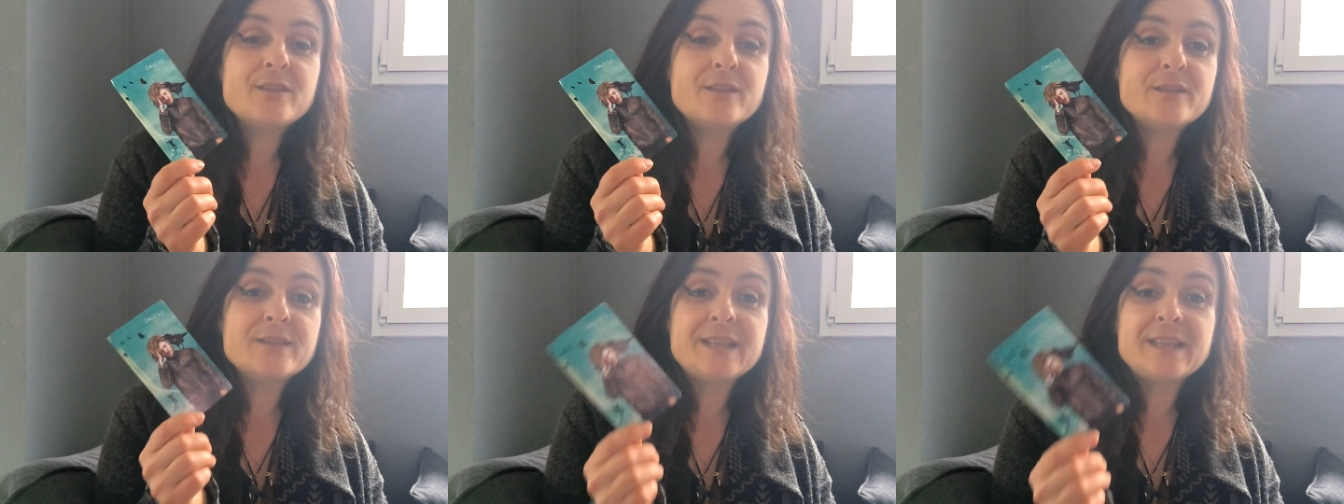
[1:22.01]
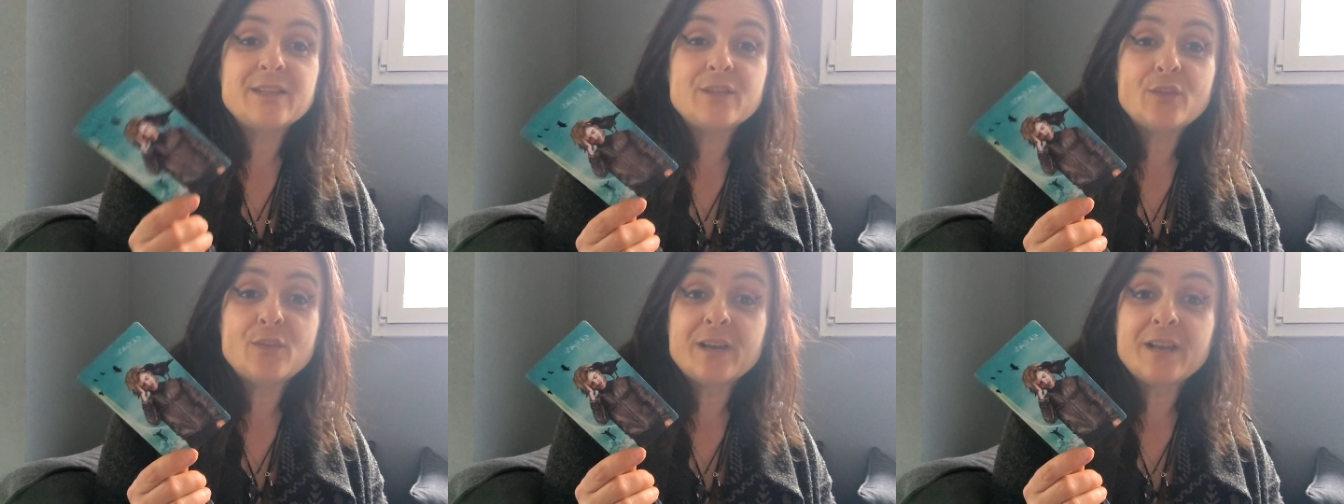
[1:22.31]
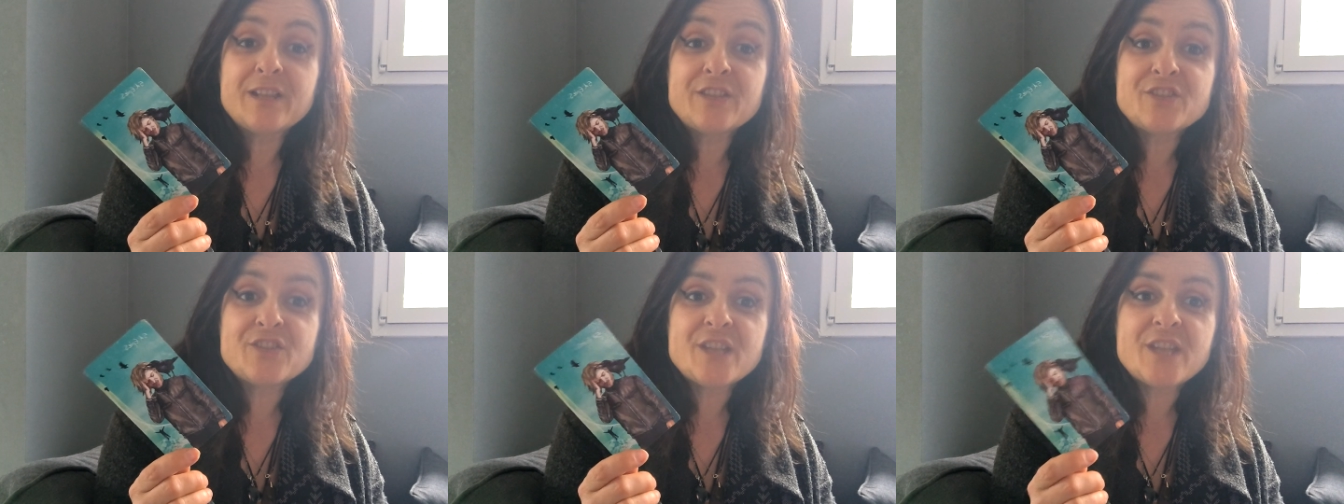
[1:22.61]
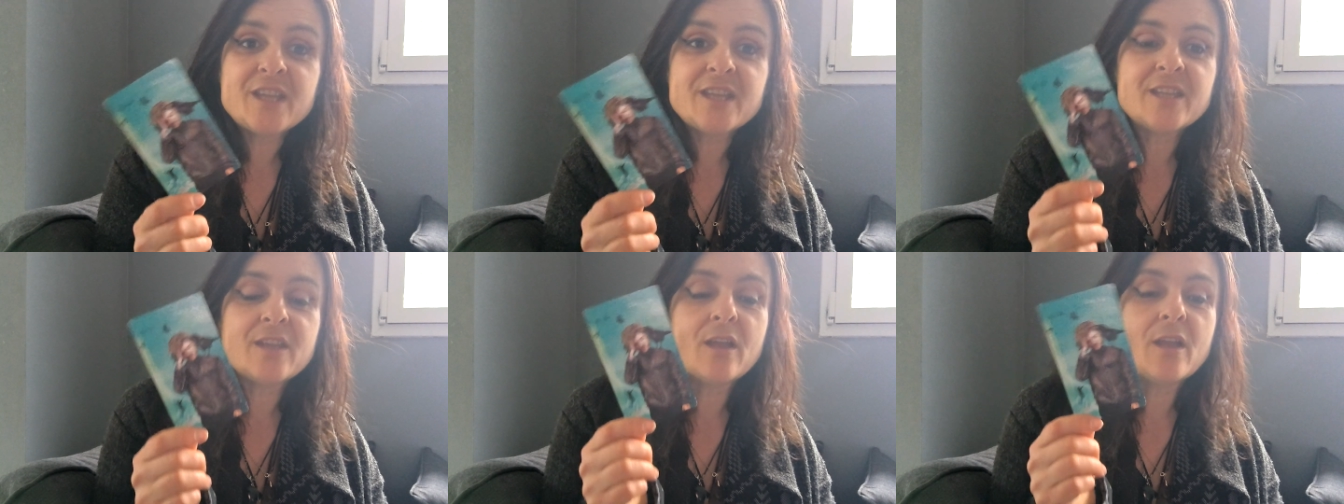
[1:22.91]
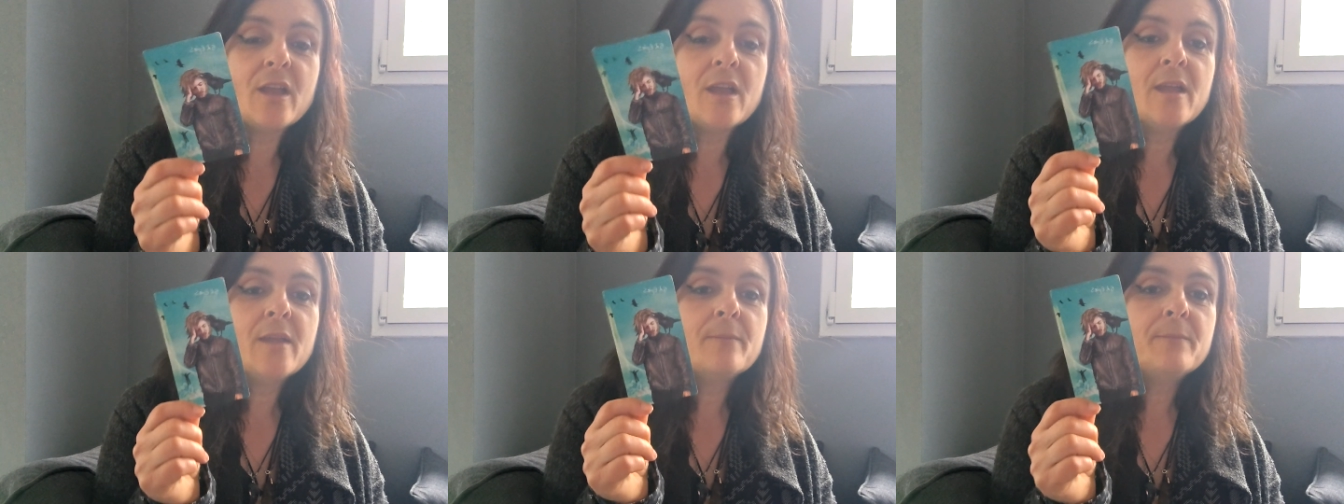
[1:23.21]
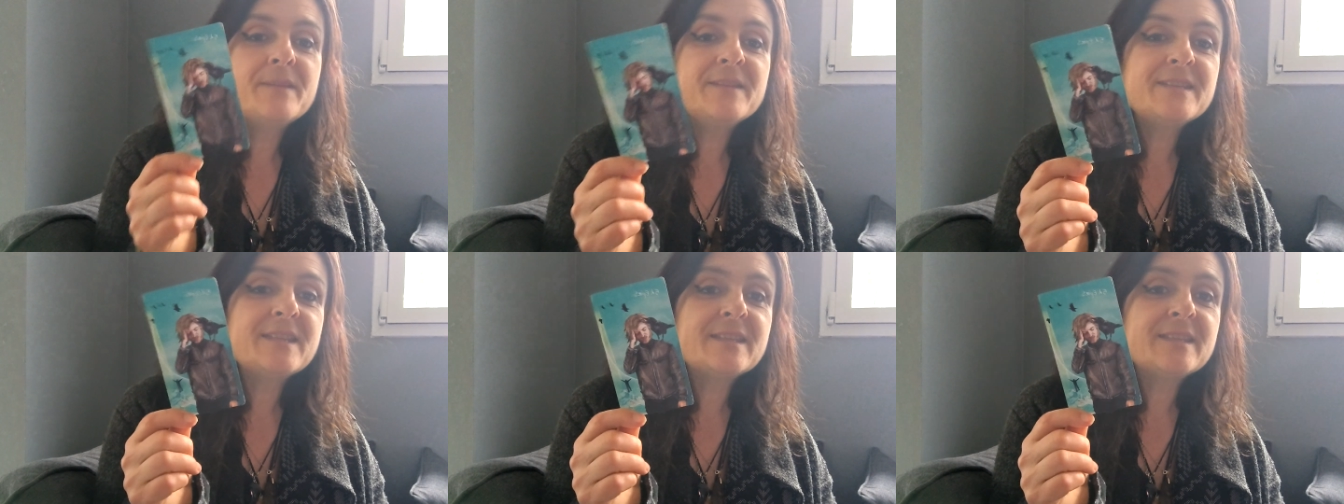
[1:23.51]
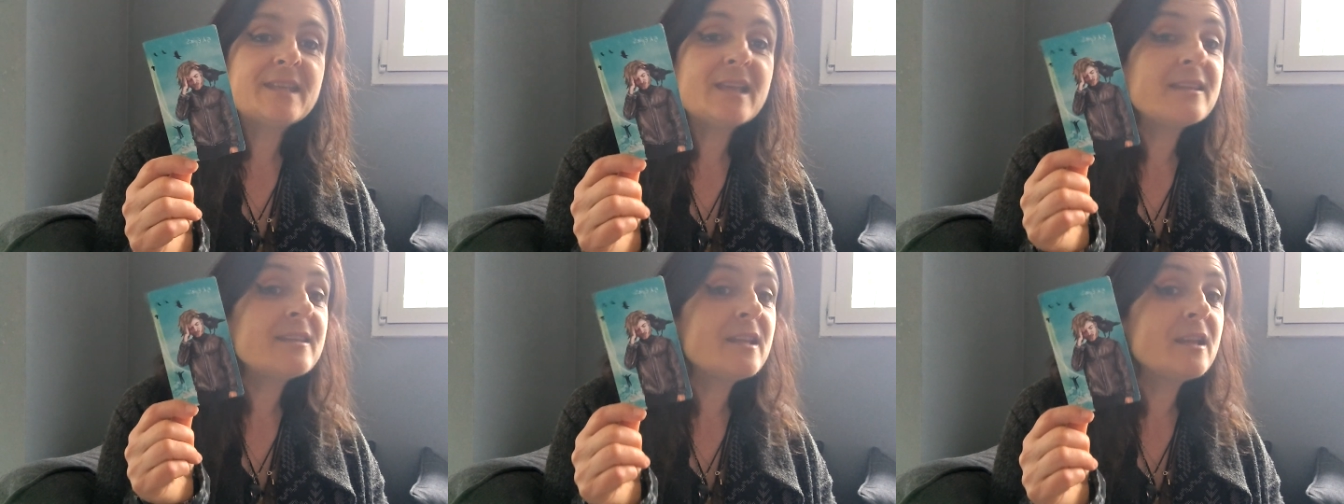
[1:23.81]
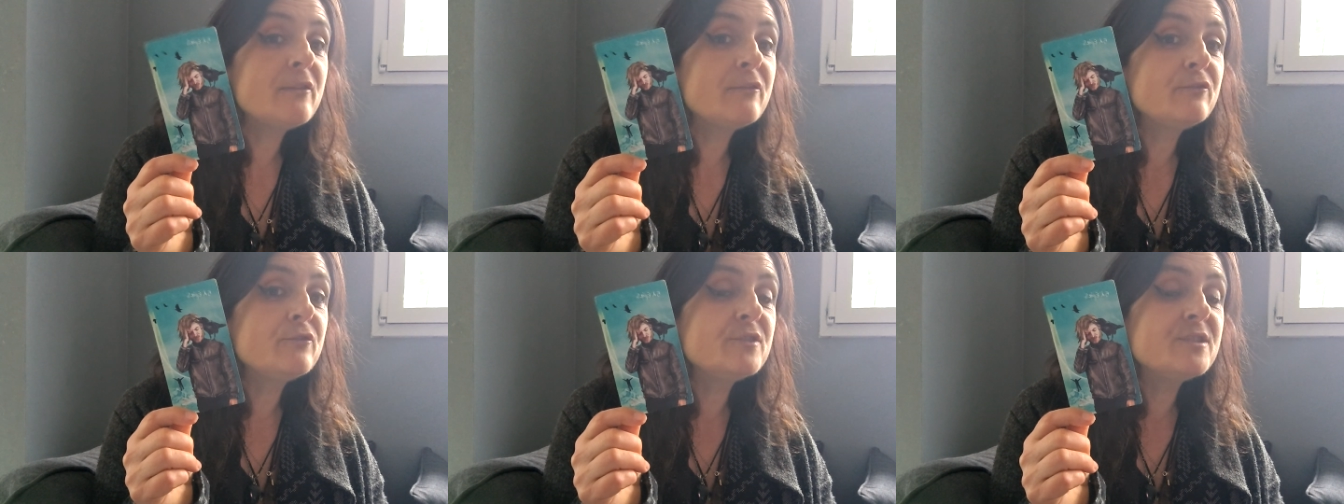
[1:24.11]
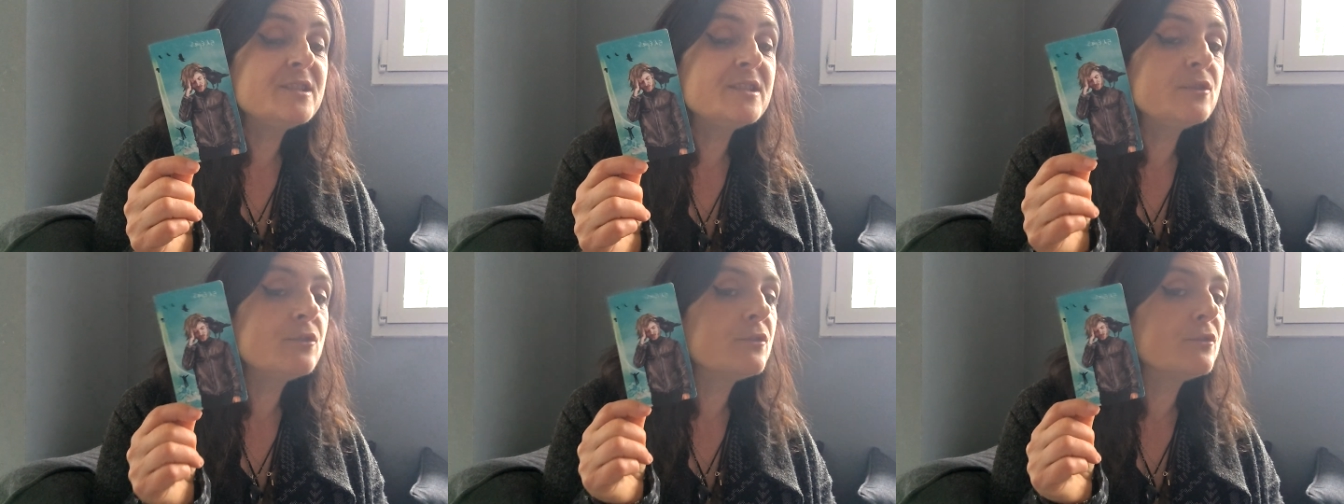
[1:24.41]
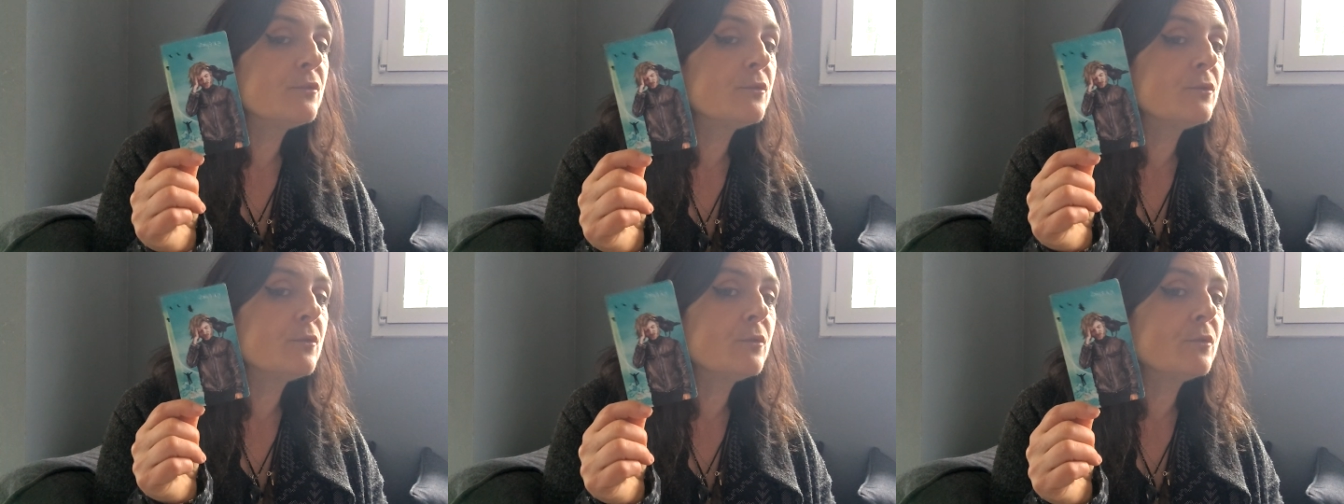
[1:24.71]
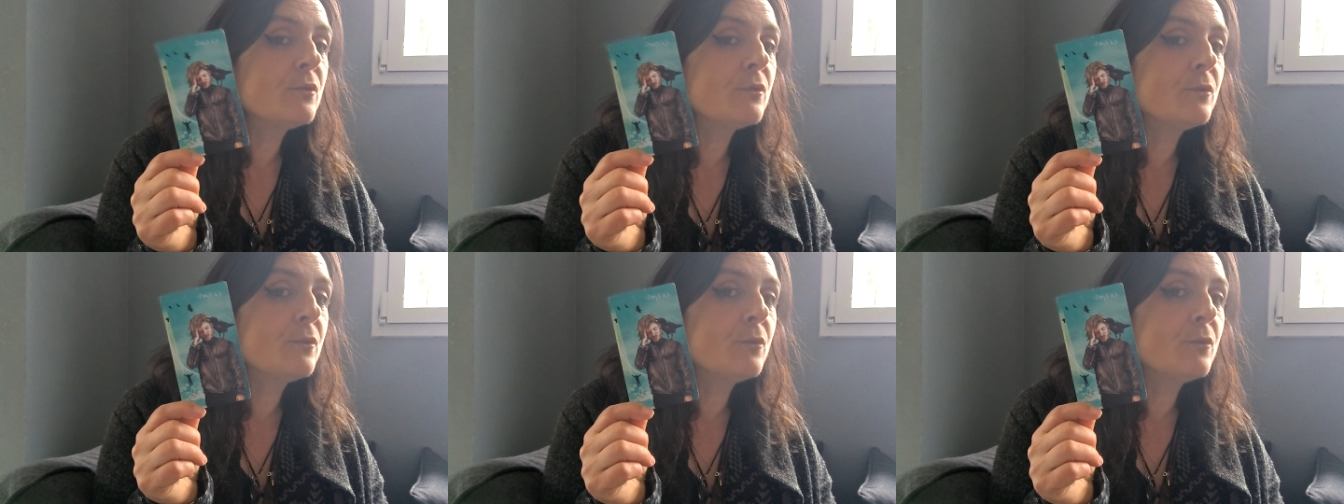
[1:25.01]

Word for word: de d'être dans l'échec. Mais cette carte, elle vous dit que